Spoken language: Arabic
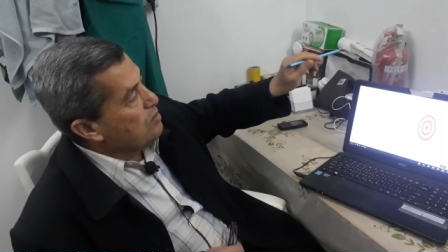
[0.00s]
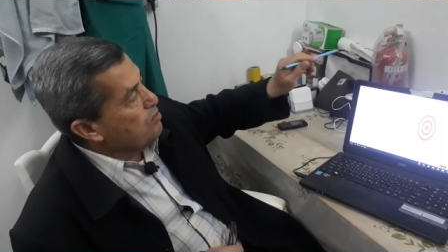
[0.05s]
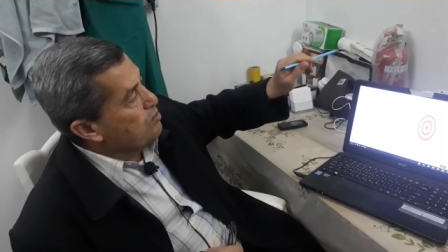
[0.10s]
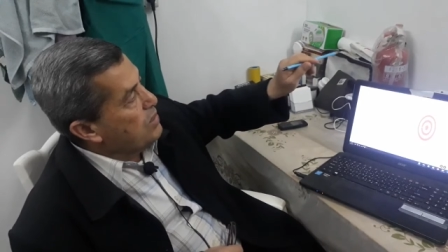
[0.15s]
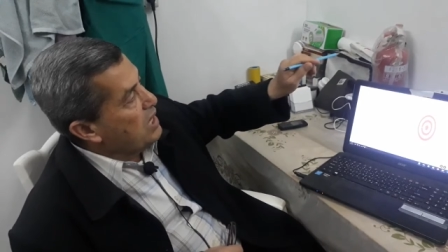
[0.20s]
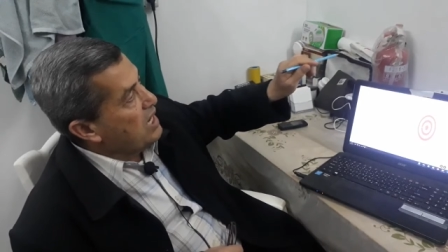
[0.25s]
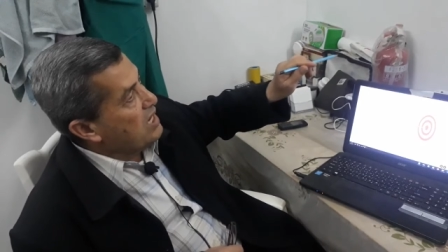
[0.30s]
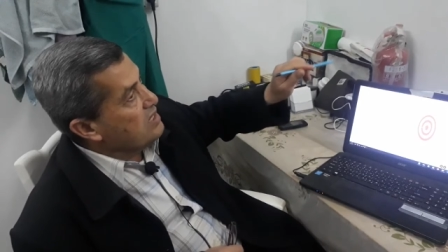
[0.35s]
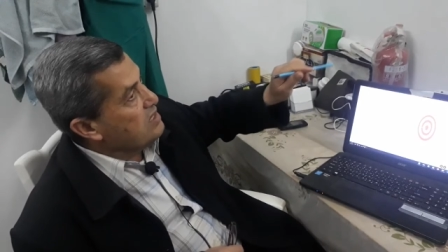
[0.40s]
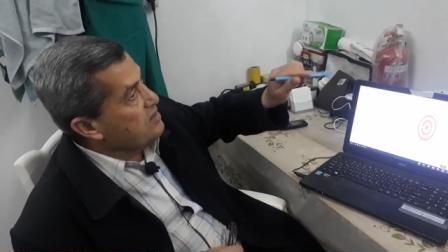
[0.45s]

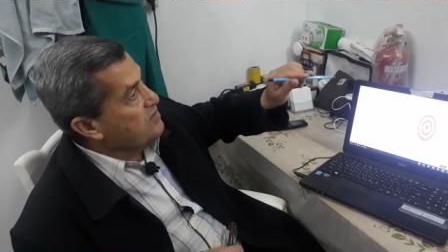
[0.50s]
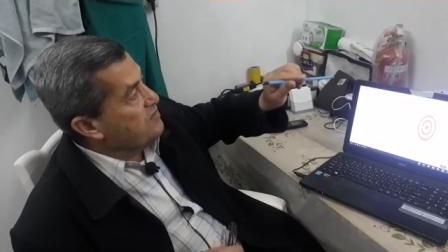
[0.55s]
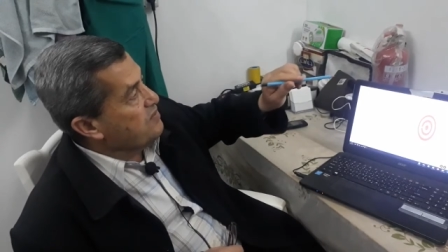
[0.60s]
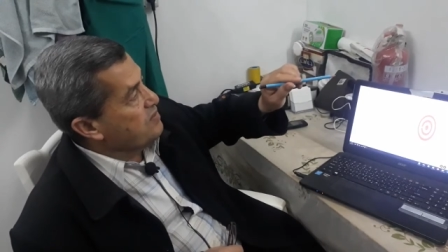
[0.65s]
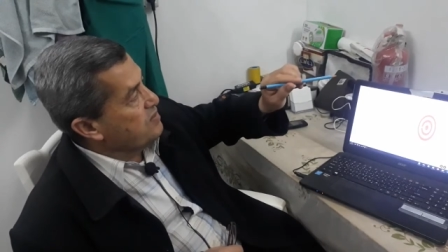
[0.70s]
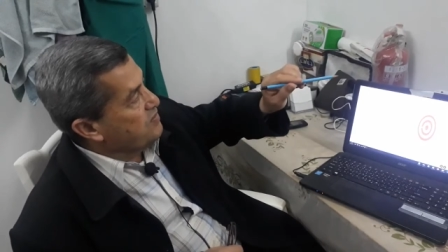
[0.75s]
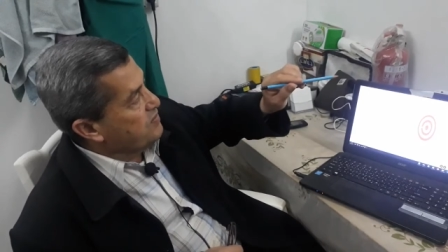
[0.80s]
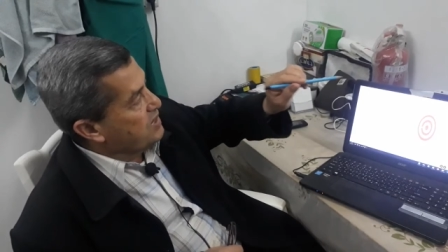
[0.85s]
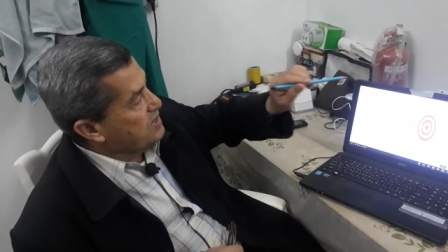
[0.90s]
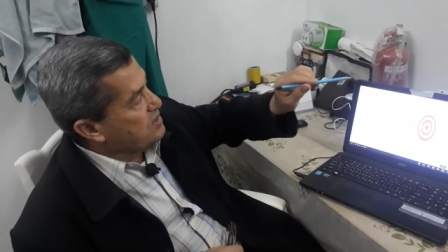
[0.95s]
بعد
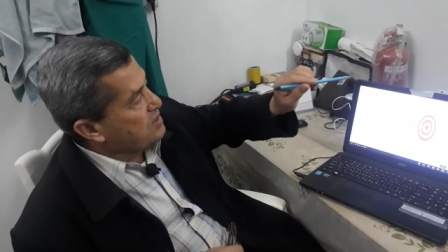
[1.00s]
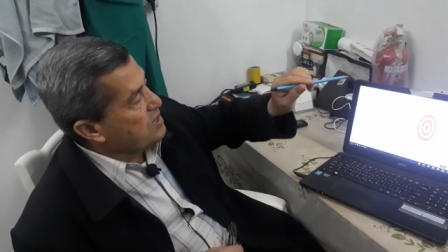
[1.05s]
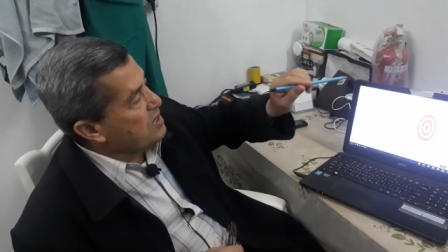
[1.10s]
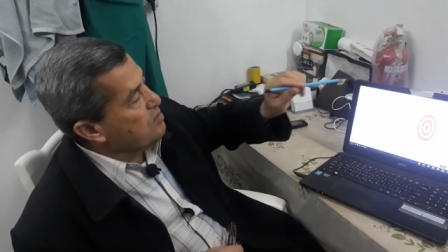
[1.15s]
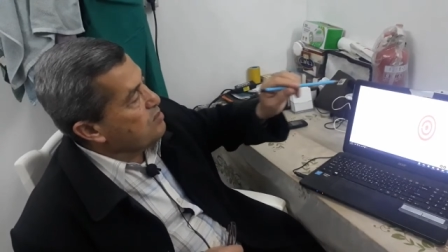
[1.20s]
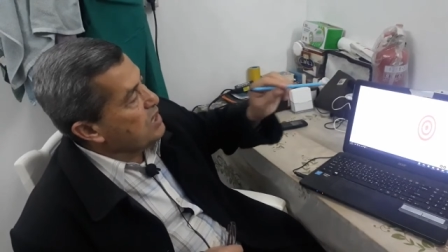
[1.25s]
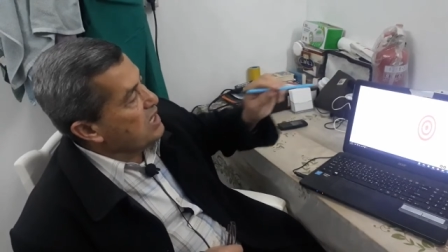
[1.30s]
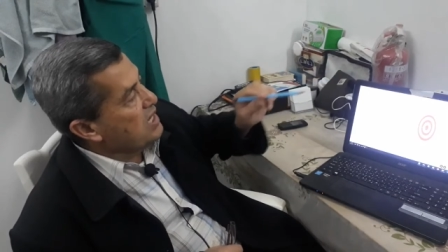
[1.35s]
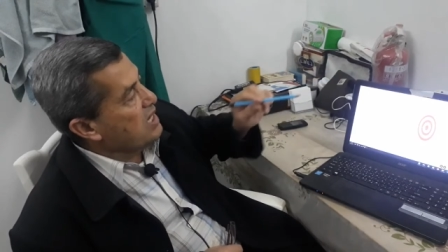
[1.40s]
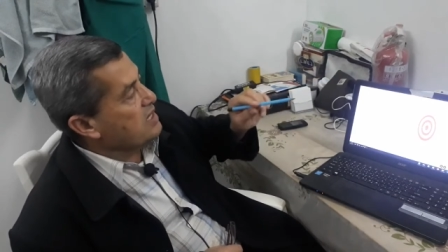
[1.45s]
فترة
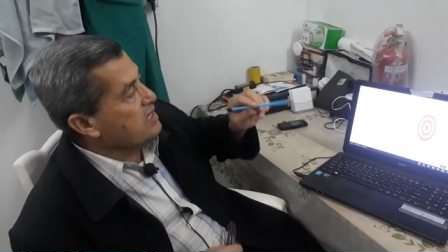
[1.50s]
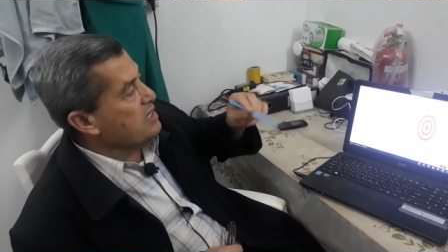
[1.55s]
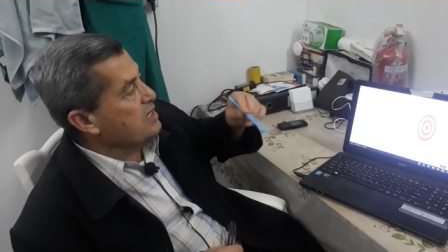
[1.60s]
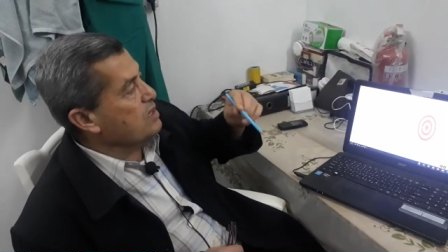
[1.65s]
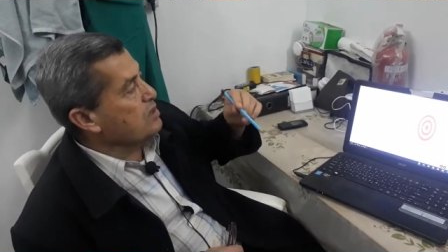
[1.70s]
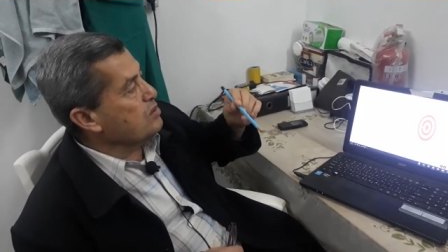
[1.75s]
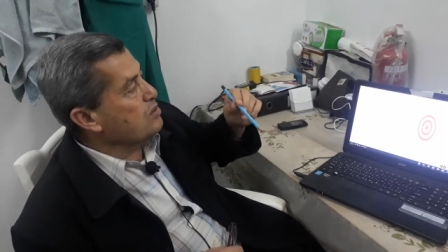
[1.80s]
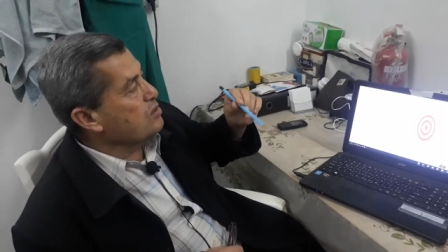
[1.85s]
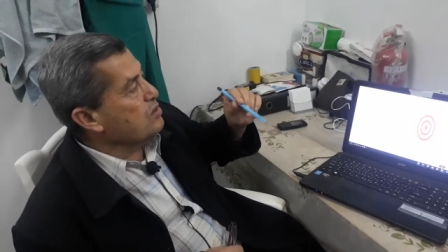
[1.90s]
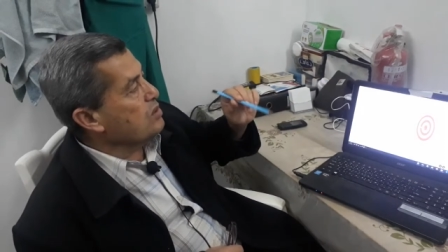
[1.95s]

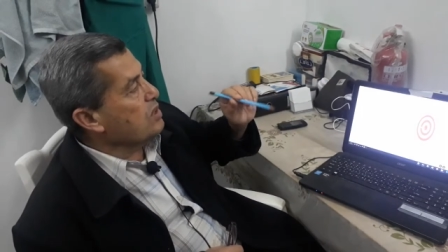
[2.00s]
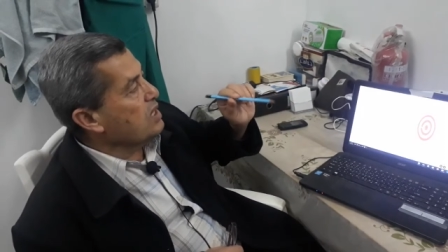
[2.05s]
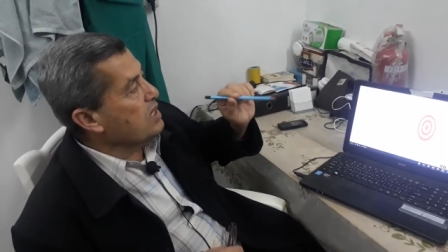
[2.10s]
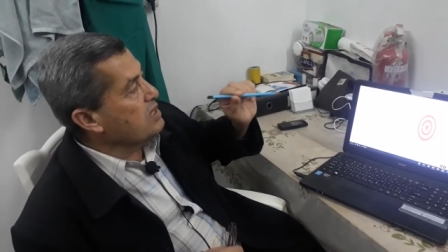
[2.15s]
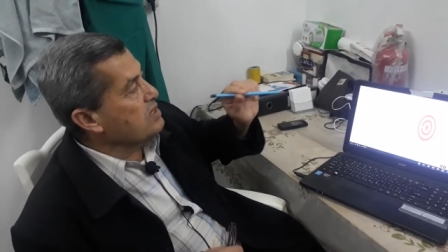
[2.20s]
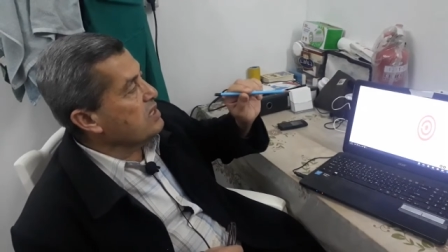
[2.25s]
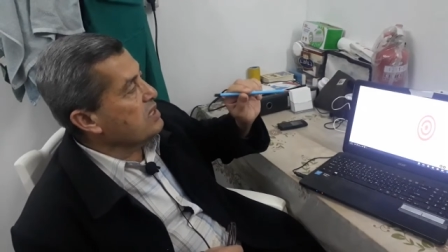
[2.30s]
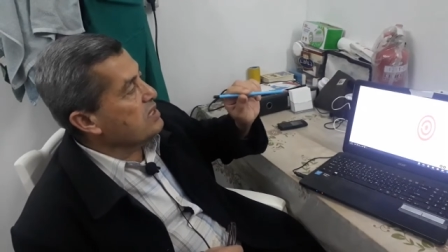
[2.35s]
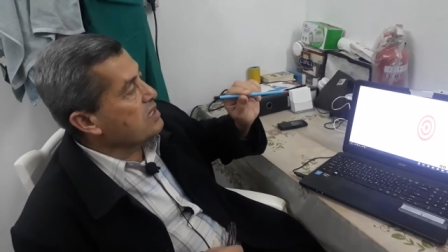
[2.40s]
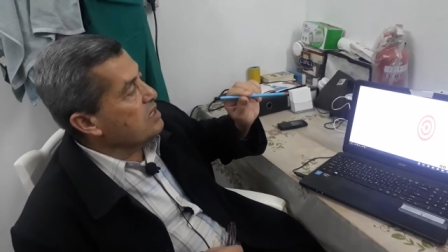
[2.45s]
بلاقي انه
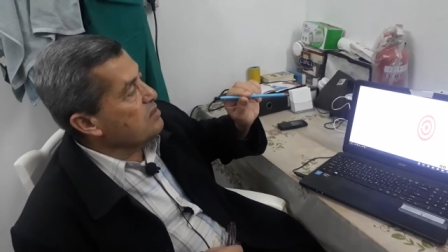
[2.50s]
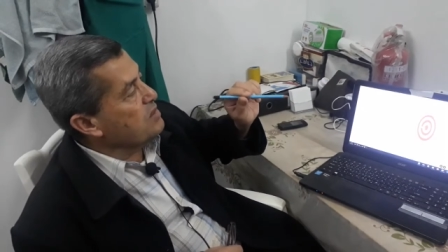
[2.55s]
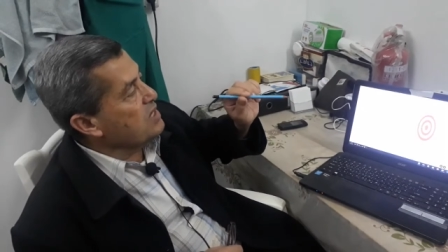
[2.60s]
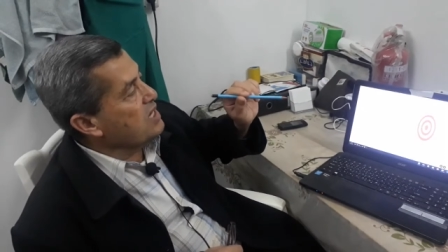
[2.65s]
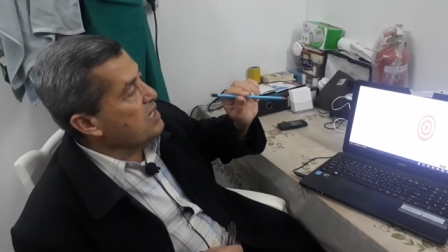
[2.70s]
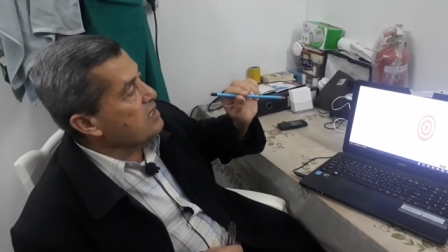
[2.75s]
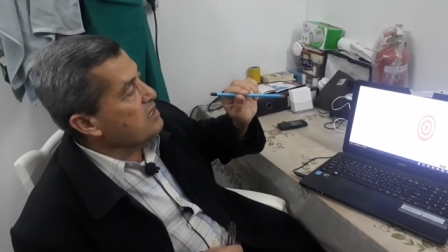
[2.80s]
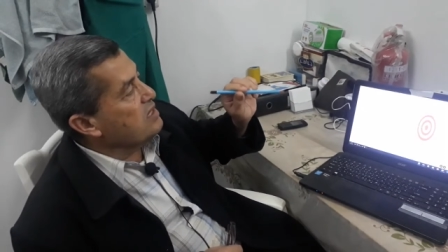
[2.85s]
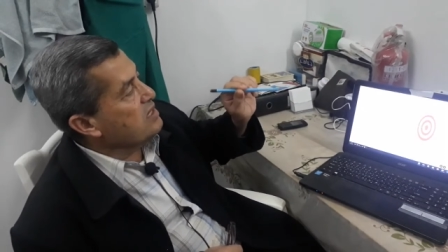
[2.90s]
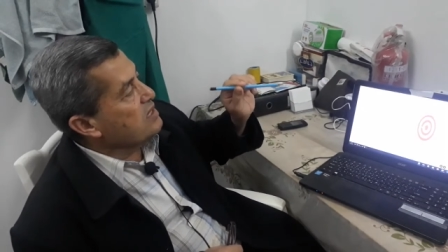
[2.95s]
ايضا
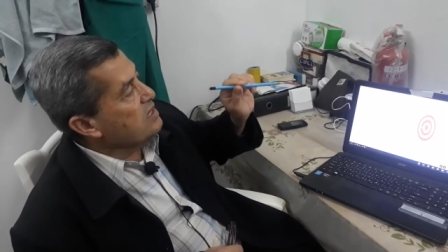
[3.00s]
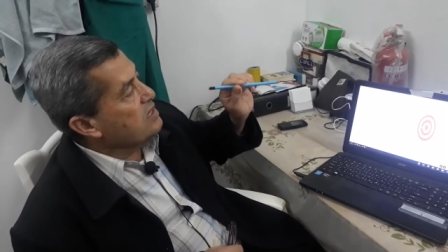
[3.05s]
كمان